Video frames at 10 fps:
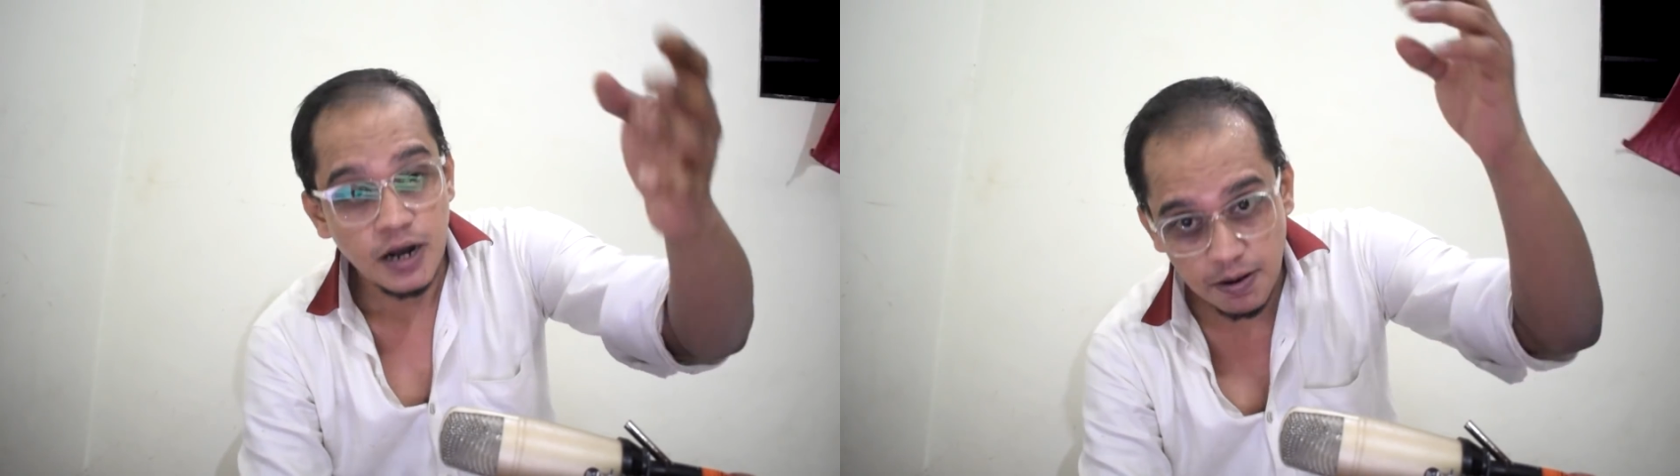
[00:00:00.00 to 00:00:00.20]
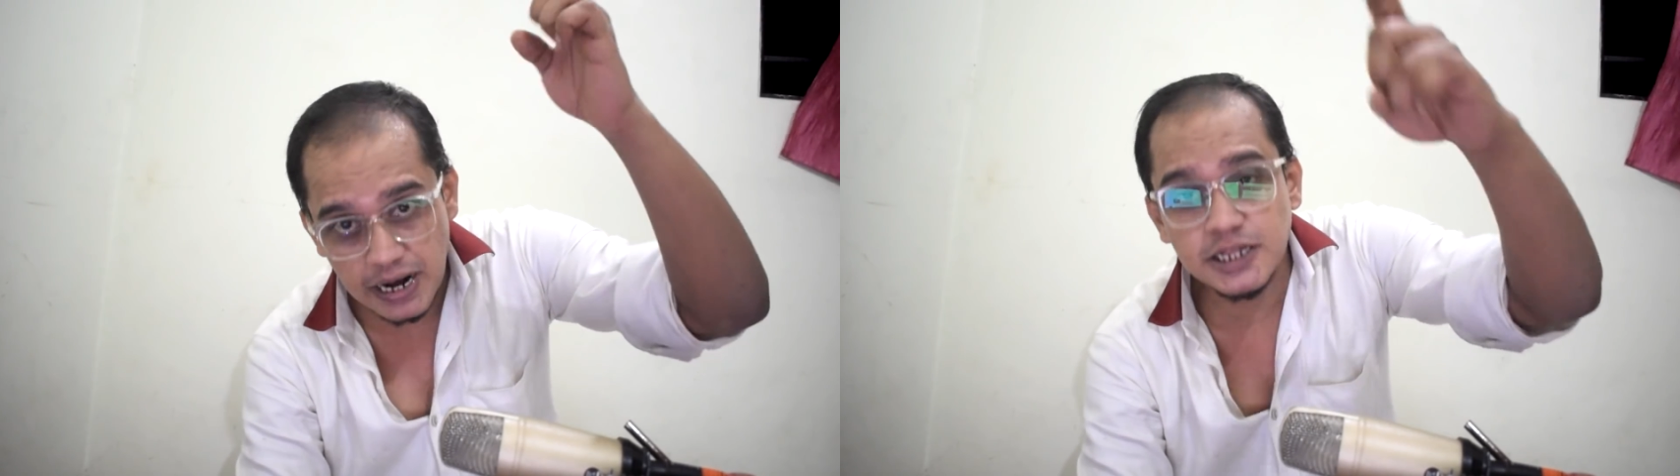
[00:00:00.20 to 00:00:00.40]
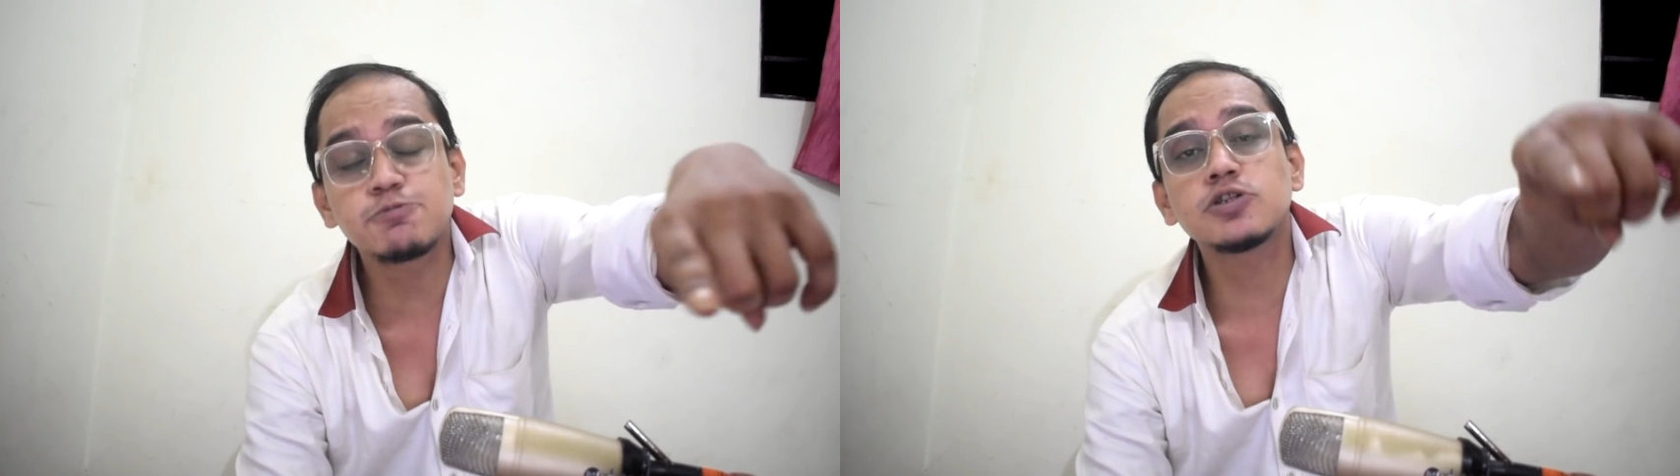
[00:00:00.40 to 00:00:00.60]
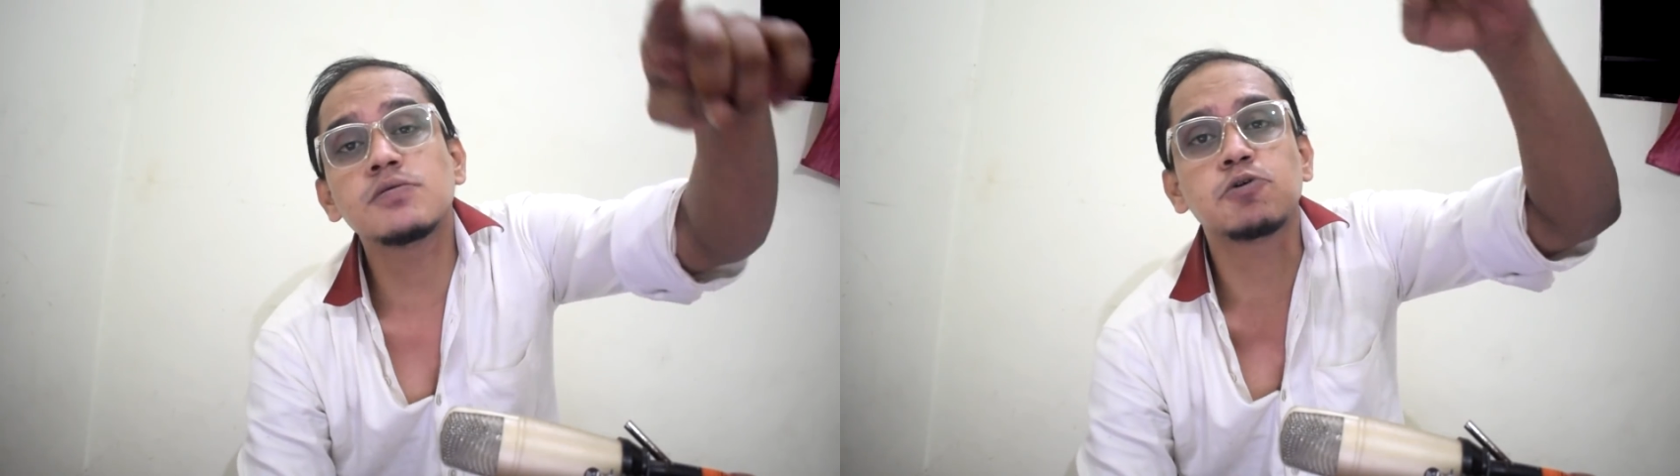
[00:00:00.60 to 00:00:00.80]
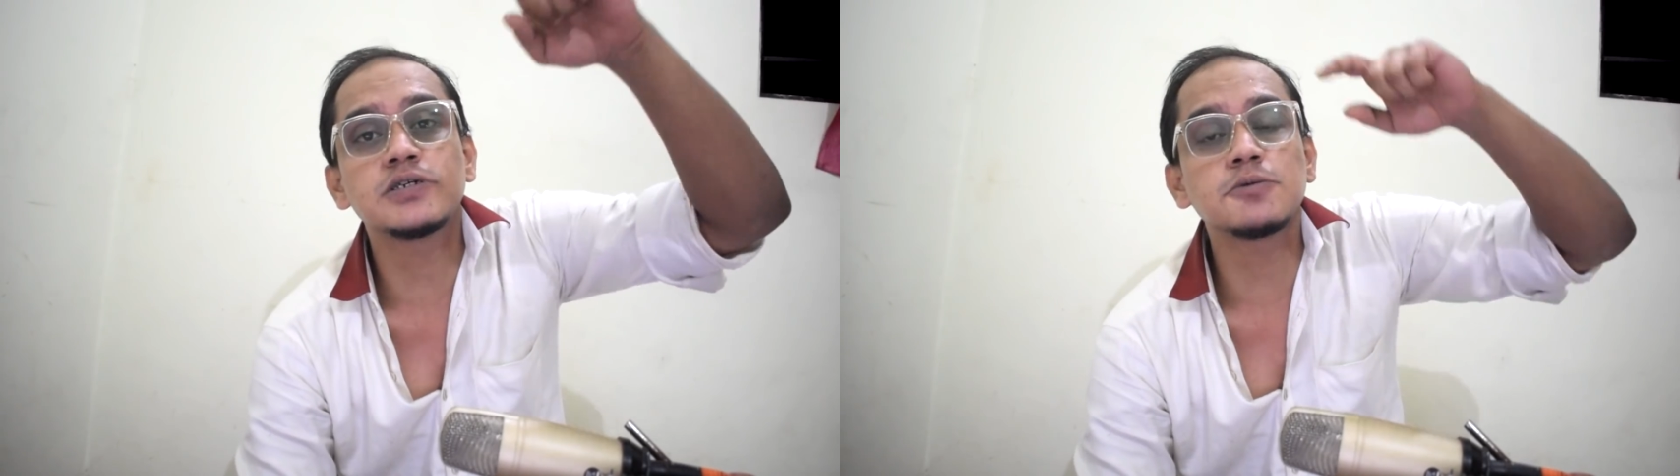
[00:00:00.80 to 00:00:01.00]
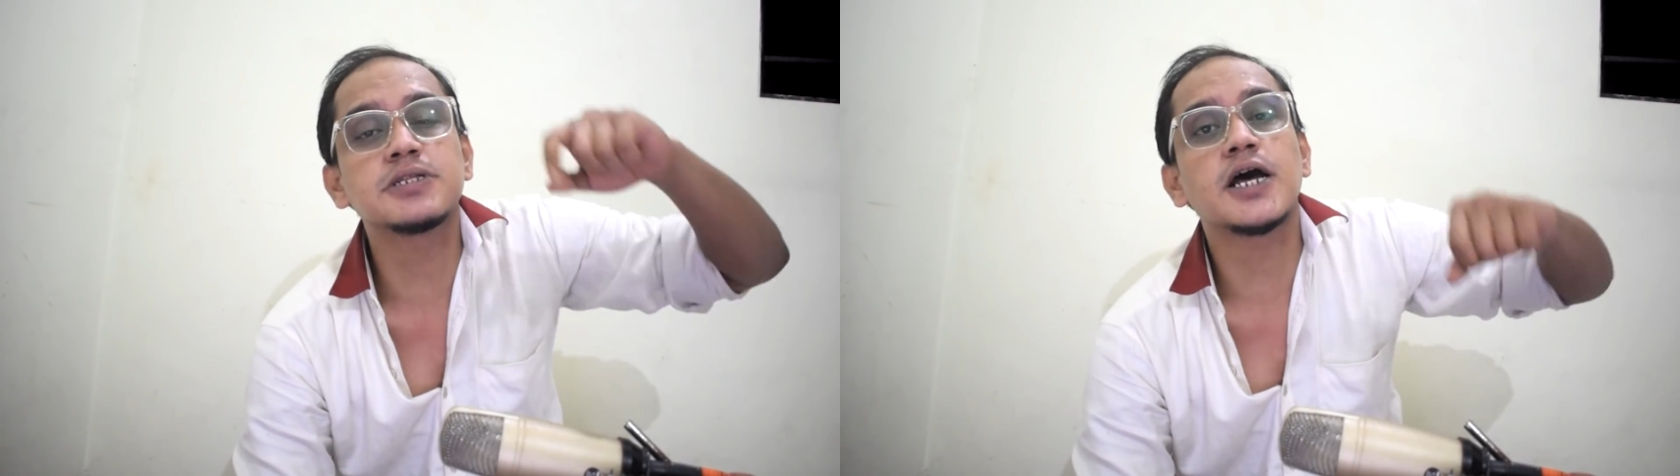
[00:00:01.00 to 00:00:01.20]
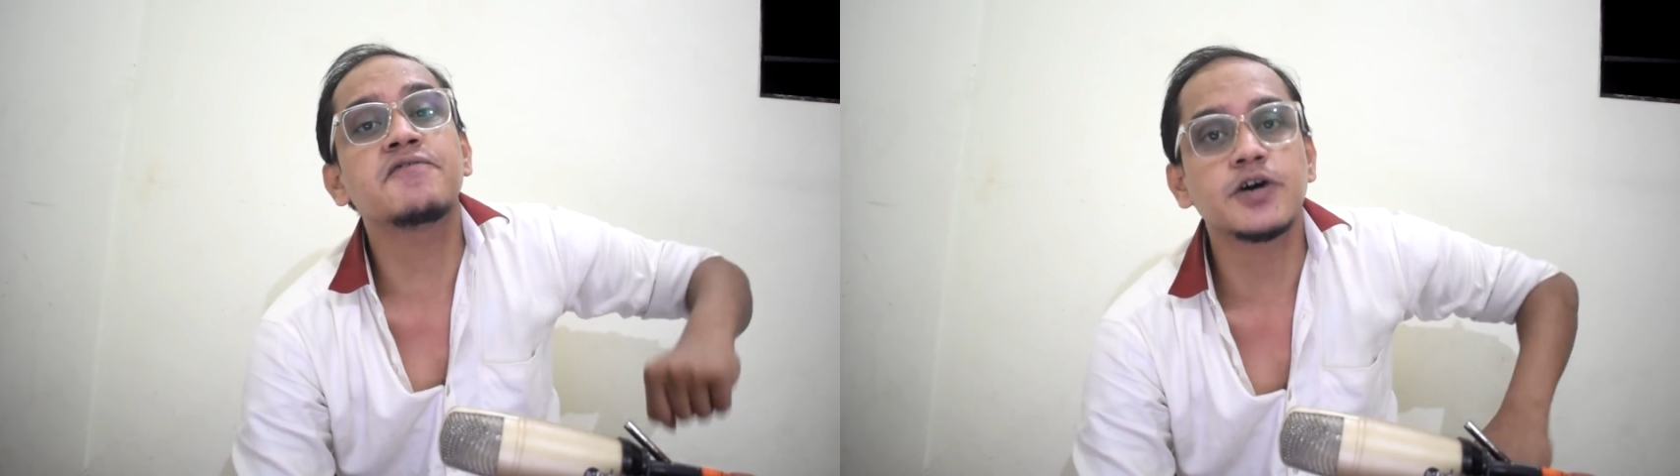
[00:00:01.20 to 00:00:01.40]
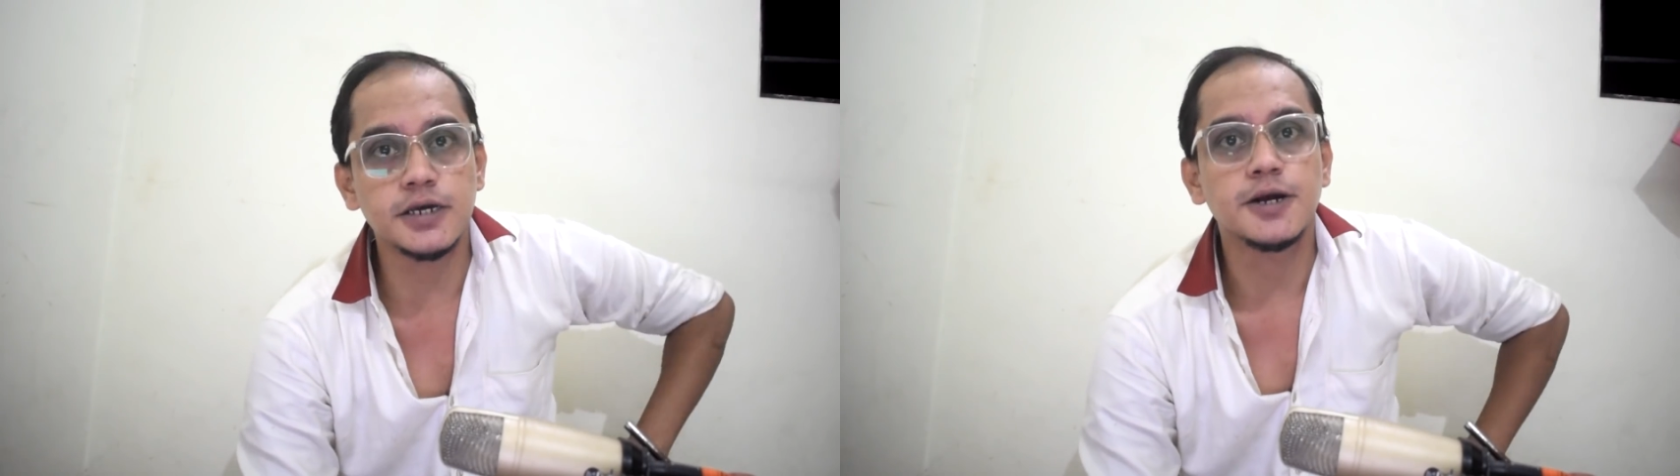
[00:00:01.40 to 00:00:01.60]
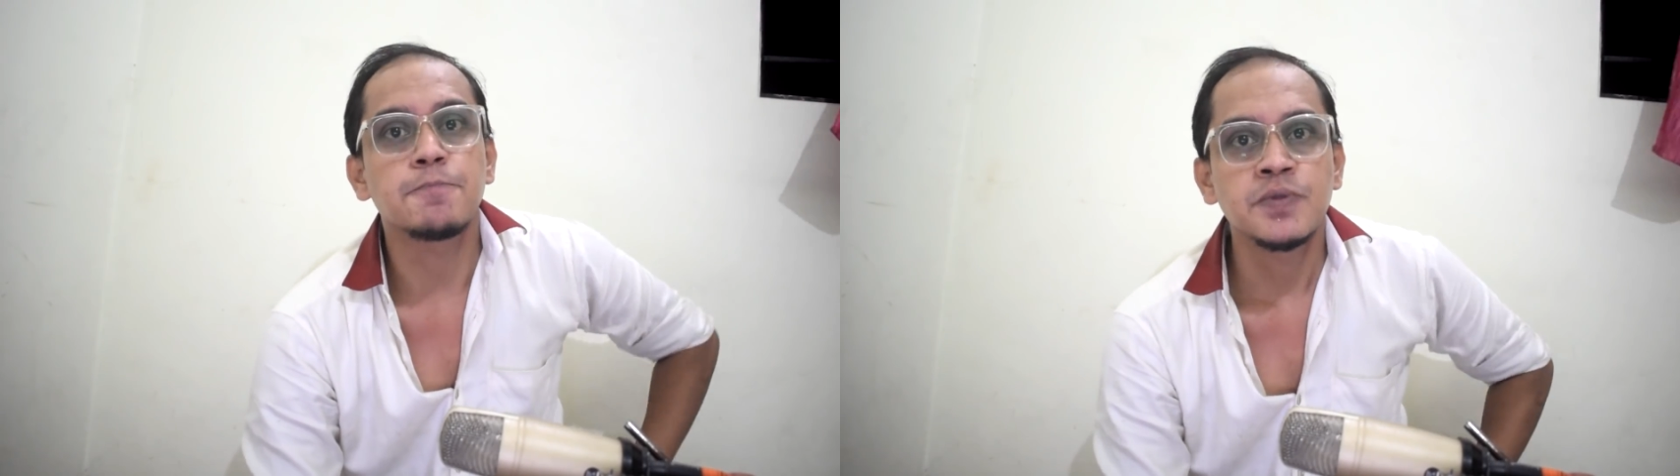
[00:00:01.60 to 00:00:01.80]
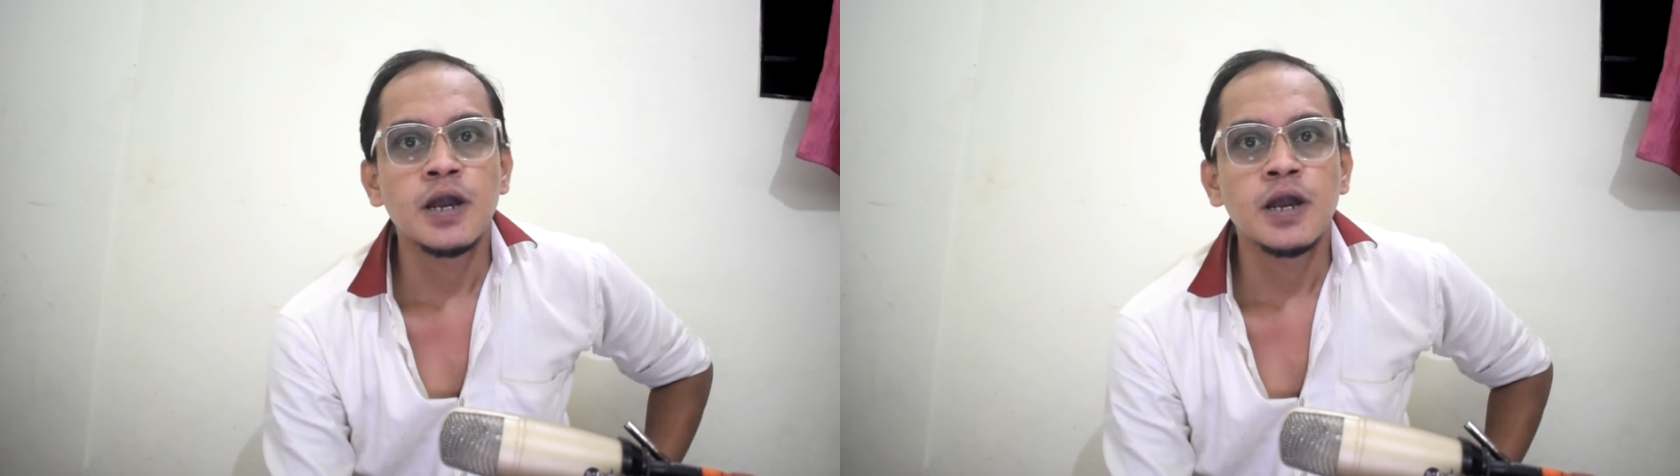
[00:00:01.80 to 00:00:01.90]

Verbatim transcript: हम आंध्र प्रदेश पुलिस की भी तारीफ करेंगे